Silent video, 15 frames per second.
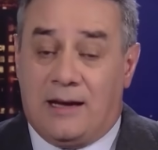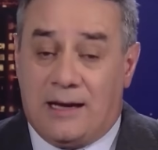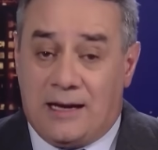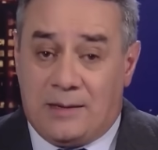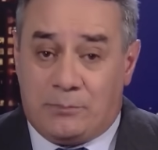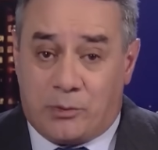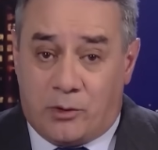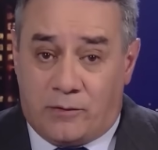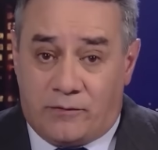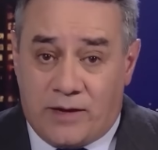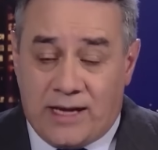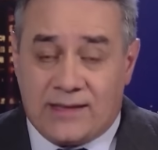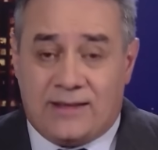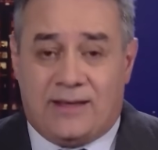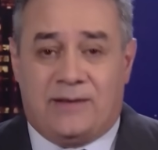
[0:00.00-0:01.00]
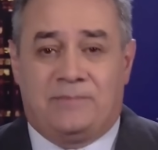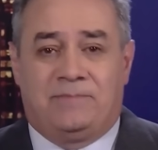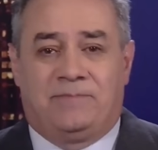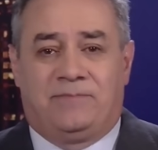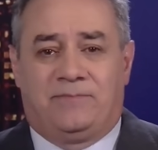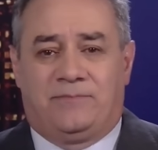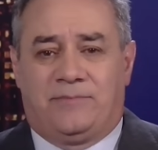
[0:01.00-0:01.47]
Aprovada.
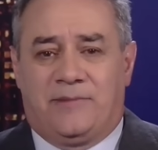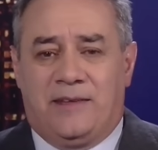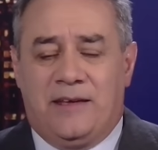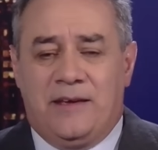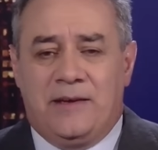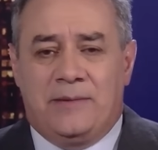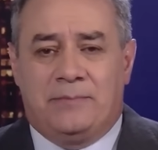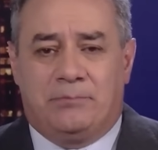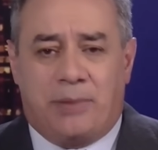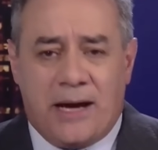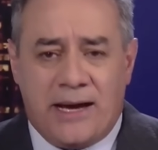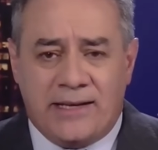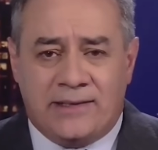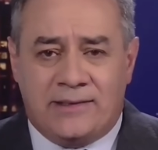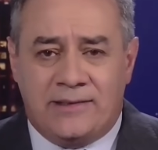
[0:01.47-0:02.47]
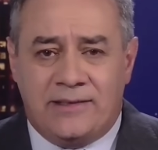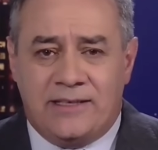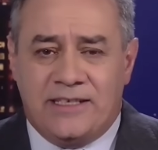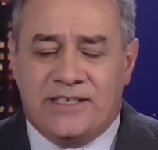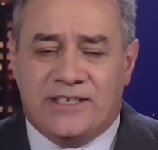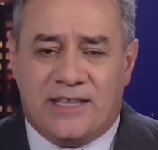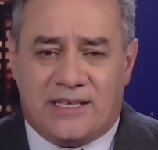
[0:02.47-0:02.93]
Biden
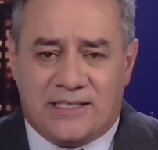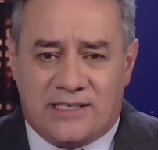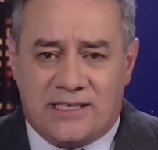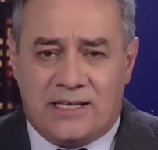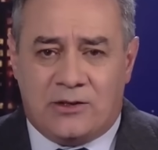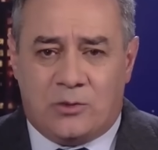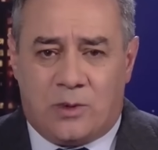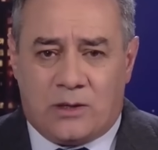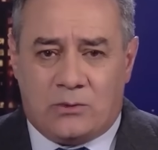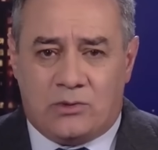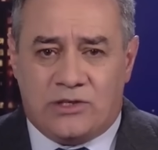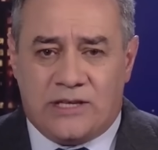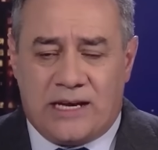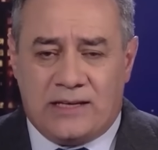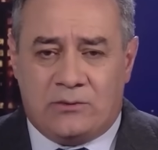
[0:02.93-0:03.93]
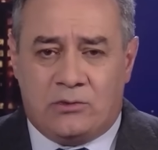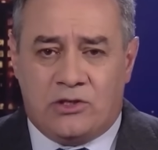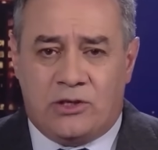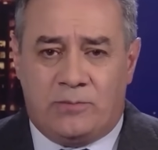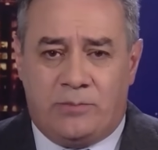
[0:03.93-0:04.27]
está sendo acusado de